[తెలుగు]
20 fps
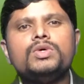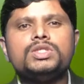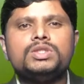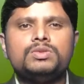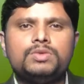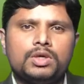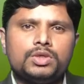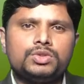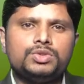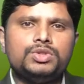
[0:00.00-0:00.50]

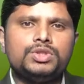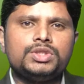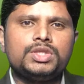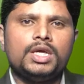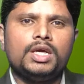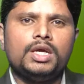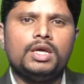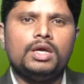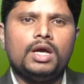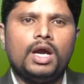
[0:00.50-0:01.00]
వచనం వరకు
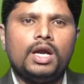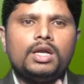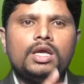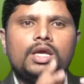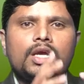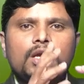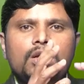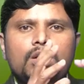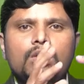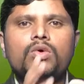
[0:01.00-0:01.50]
చూస్తే అంటే
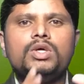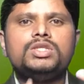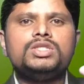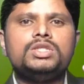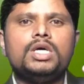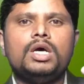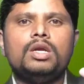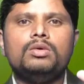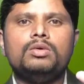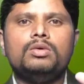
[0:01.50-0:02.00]
ఎక్కువ
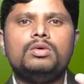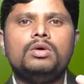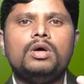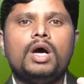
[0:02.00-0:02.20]
వచనాలు